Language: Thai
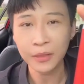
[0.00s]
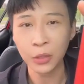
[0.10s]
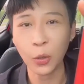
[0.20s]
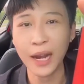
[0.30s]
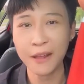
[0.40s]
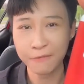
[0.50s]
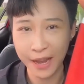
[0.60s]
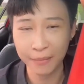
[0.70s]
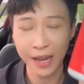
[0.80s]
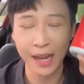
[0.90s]
ตัวเลดเฟ
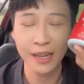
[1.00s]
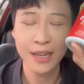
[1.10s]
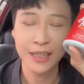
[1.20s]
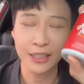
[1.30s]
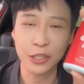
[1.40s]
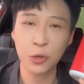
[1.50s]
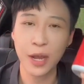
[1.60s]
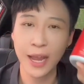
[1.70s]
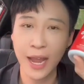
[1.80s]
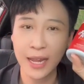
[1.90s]
มค่ะ จะช่ว
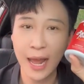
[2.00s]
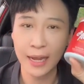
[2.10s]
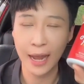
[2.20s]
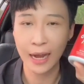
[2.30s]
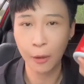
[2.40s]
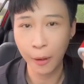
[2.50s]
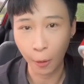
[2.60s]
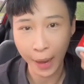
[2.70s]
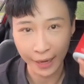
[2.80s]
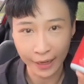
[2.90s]
ยให้ร่างกายเราเผา
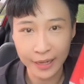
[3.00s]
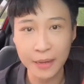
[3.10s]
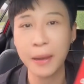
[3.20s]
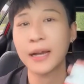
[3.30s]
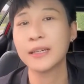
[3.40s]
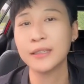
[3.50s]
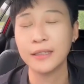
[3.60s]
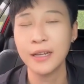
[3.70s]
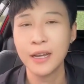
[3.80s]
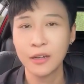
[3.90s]
ผ่านได้ดีมากขึ้น
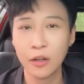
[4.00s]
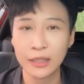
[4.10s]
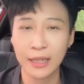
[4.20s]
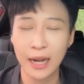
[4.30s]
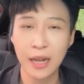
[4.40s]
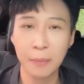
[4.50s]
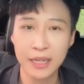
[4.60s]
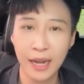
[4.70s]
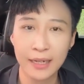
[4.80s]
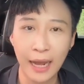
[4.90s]
นอกจากนั้นเนี่ยมัน
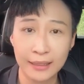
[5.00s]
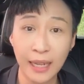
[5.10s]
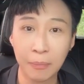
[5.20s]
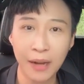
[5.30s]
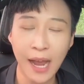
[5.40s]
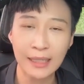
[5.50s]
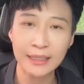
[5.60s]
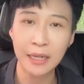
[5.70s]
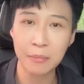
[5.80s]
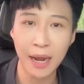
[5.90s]
ยังดักจับนะคะ
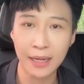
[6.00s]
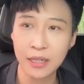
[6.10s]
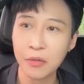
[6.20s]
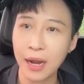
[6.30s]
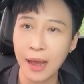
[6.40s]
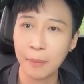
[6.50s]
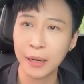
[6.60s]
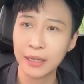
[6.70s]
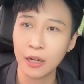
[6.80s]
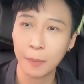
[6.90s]
สิ่งใหม่ที่เวลาบา
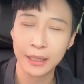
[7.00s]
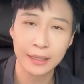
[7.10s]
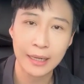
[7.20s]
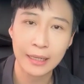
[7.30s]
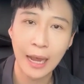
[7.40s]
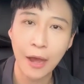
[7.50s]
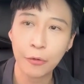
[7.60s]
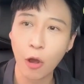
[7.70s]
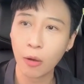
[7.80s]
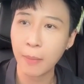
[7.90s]
งทีเราไปกินข้าว
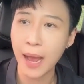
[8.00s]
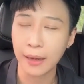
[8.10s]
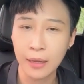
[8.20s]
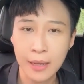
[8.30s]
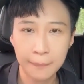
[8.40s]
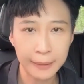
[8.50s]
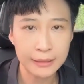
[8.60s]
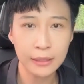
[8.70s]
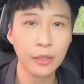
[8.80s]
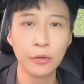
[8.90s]
นอกบ้าน ไป
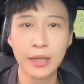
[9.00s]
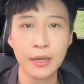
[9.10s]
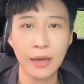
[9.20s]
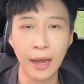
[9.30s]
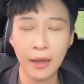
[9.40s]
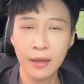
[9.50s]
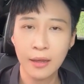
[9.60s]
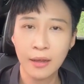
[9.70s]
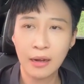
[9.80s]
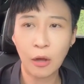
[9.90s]
ซื้อเขากินเนี่ย
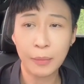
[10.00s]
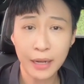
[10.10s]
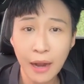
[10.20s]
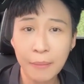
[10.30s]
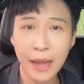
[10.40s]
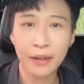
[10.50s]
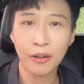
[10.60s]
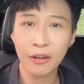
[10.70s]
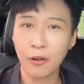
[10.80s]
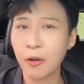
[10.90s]
เราไม่ได้ทำเอง
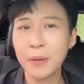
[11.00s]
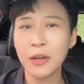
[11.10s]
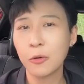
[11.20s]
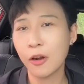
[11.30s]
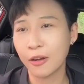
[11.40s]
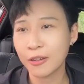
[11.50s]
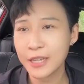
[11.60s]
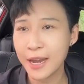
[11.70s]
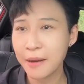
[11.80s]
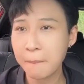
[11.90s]
เนาะเราก็ไม่รู้อ่ะเขา
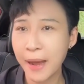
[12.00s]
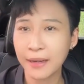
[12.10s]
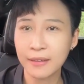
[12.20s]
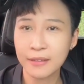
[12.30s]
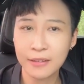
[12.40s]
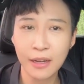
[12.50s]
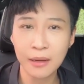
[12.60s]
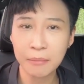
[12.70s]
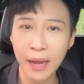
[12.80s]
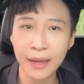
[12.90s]
ใช้น้ำมันเยอะไหม